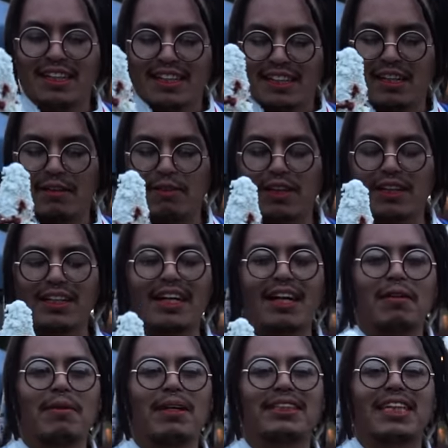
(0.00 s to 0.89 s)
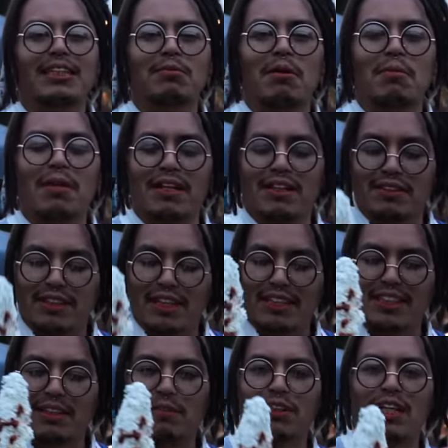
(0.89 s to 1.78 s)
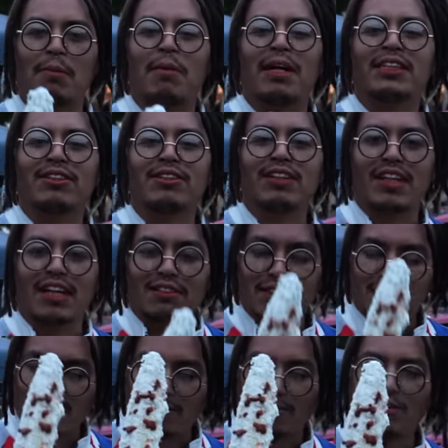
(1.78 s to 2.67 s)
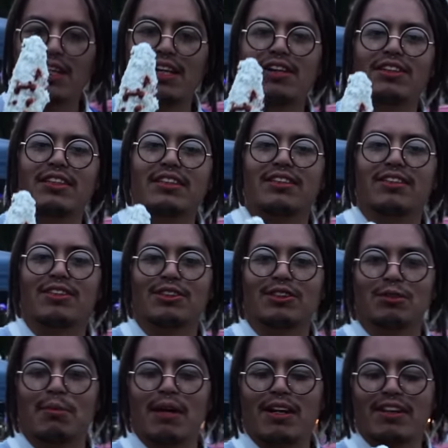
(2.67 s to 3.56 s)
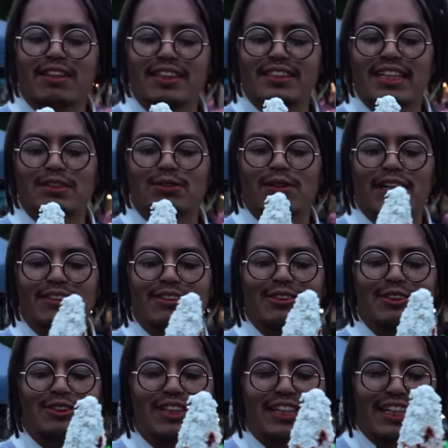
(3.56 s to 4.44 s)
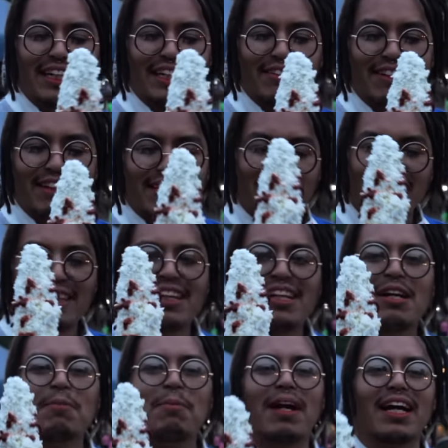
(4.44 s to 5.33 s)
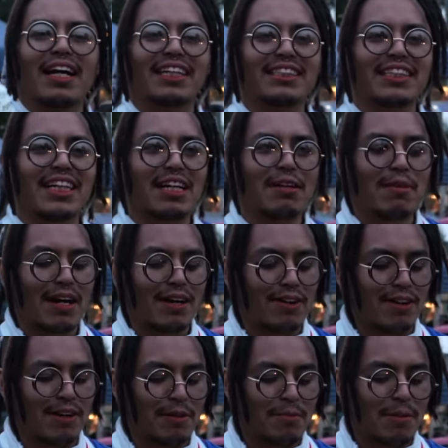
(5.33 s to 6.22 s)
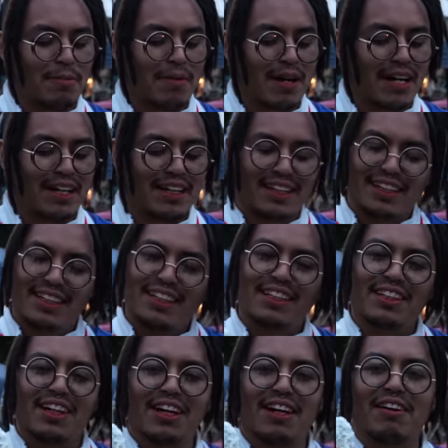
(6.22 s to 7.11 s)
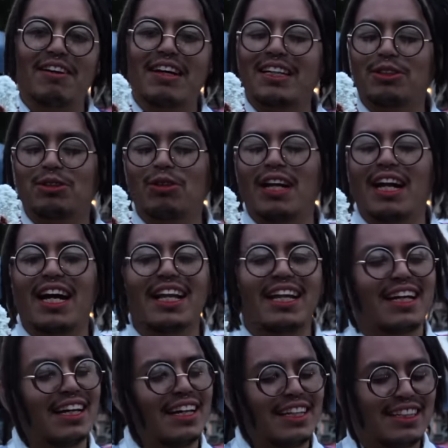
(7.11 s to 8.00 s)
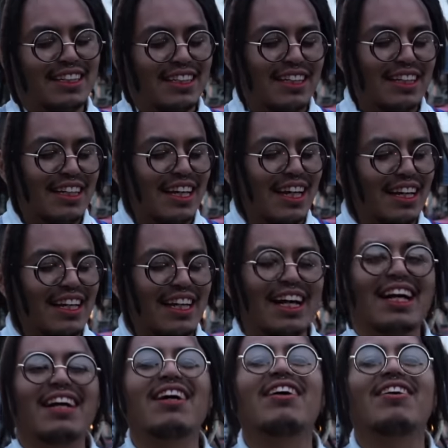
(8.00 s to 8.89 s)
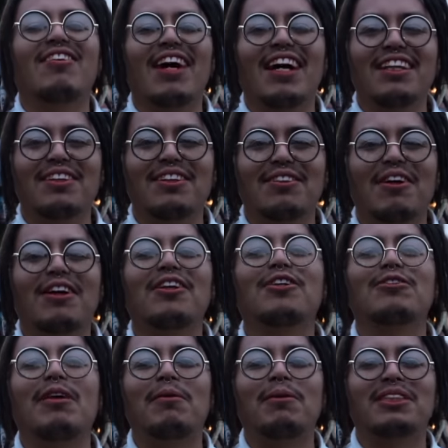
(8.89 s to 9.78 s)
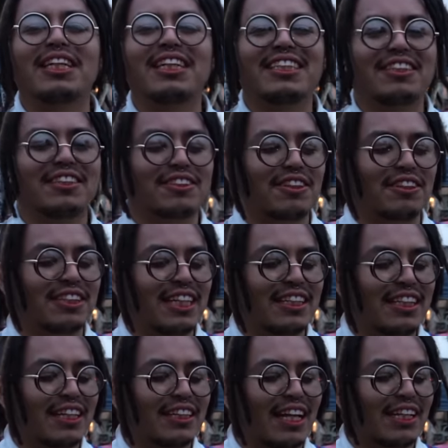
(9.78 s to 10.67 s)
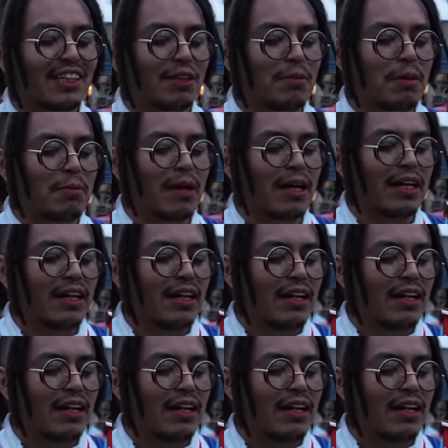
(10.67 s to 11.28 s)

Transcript: llevo que nada más estás mamando, ahí te veo una mazorca, güey. Un elotito con su mayonesa, su queso y su chile, güey. Para que se dé el bajón, mi May. No, güey, qué chulada, ¿eh? Aquí ya, ¿cuándo, nos vamos a ir si nos consienten tanto, mi May?